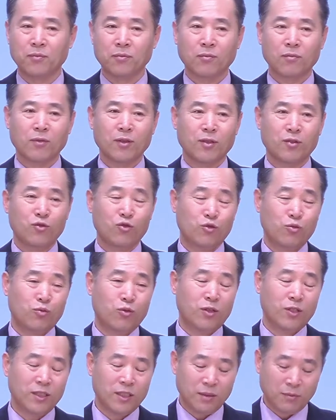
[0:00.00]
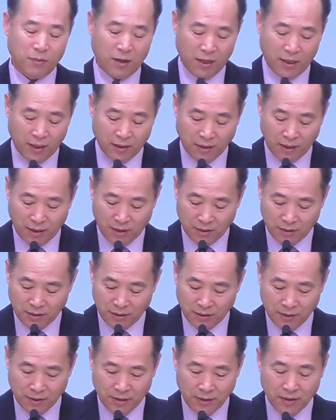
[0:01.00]
구부러진 말을 한다는 것은
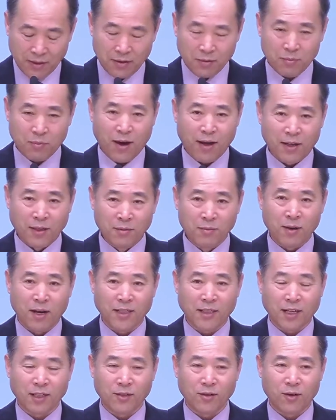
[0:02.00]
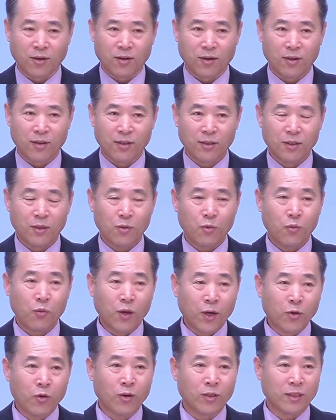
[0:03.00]
바른 말이 아니고
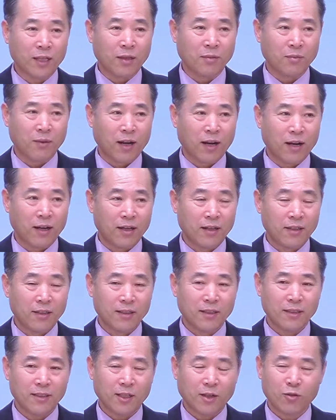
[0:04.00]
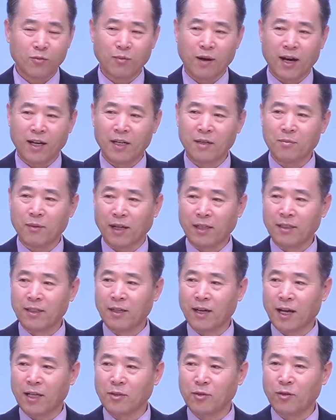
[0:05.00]
왜곡된 말, 자꾸 말을 만들어
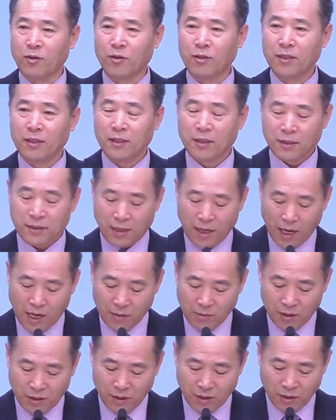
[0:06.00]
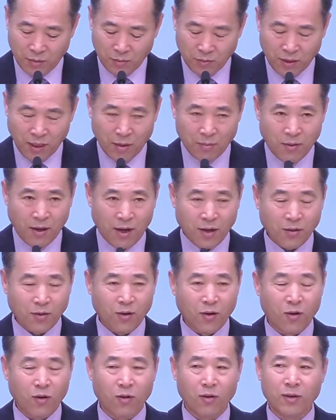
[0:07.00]
가지고 사람을
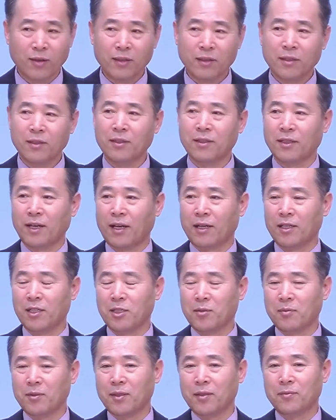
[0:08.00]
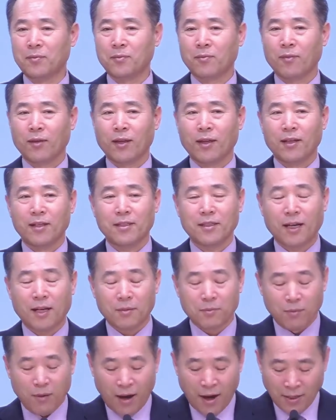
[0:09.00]
험담하고 그렇게 하는 것입니다. 사람
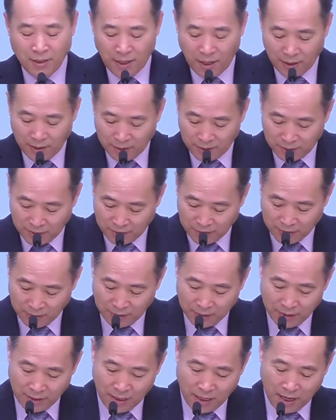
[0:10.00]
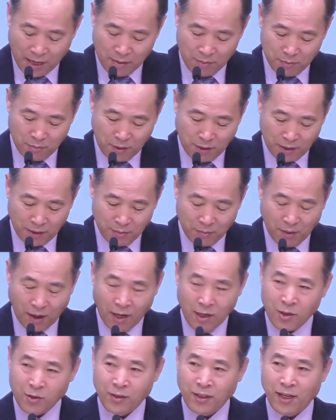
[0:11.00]
말이라는 것은 한마디
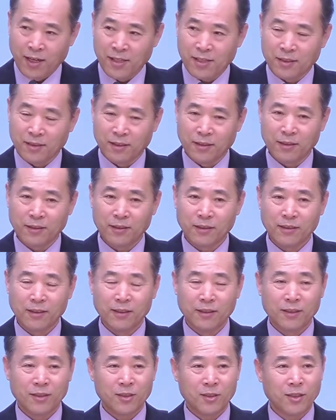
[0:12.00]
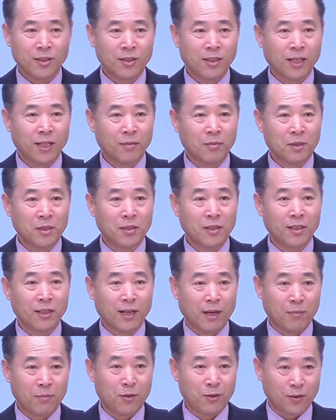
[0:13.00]
말로 인하여서 천냥빛을
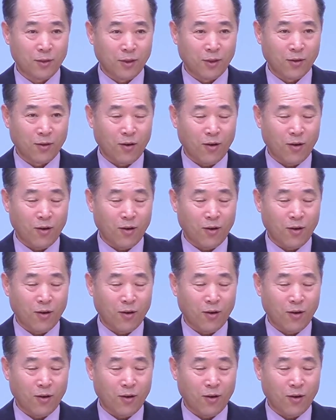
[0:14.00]
갚을 수도 있고